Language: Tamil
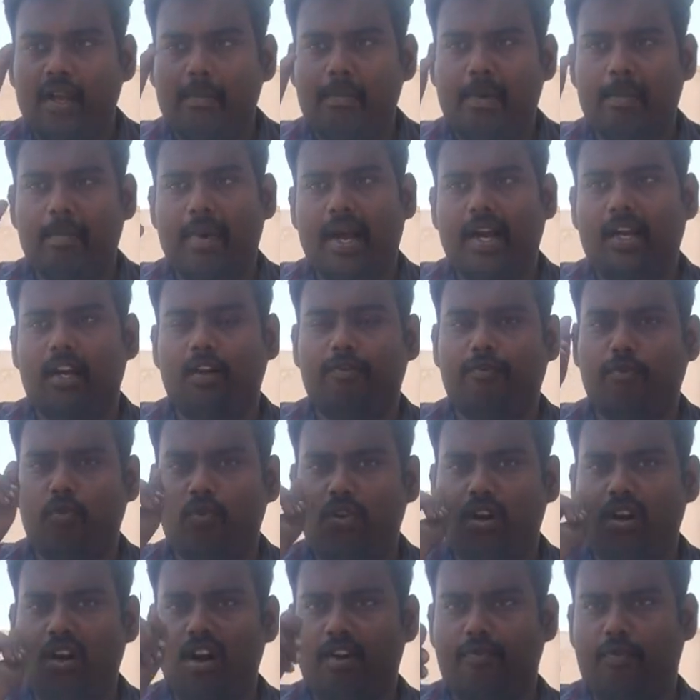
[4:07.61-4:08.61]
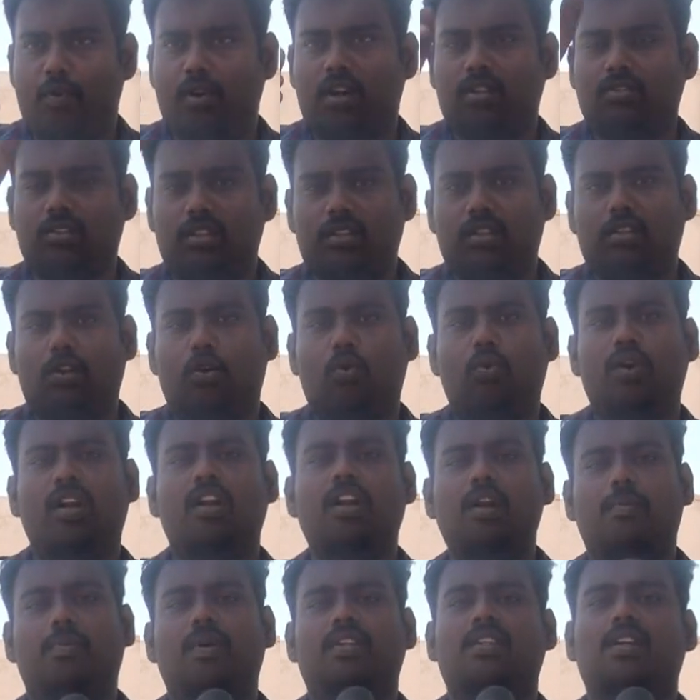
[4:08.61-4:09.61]
இப்போ மேட்ரு ஃபுல்லாக ஃபோக்கஸ் வந்து இந்த
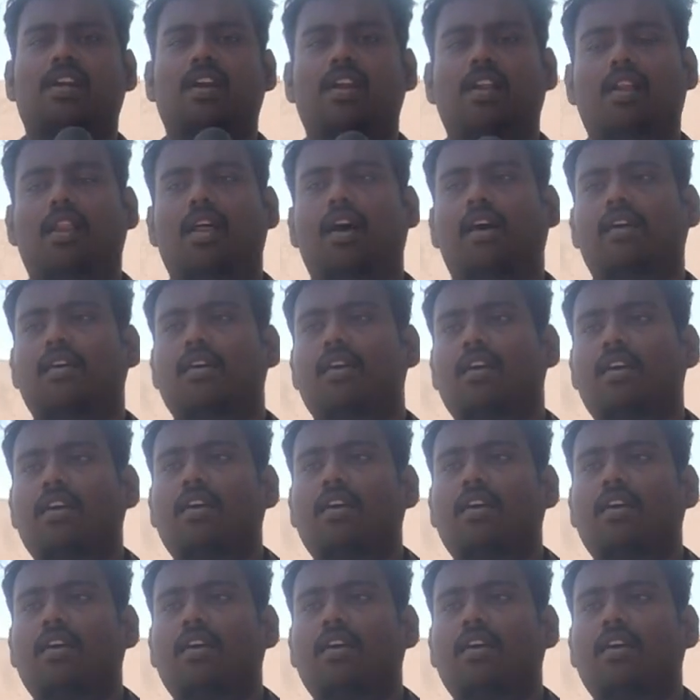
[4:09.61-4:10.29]
குடிநீர் பிரச்சனையில் தான்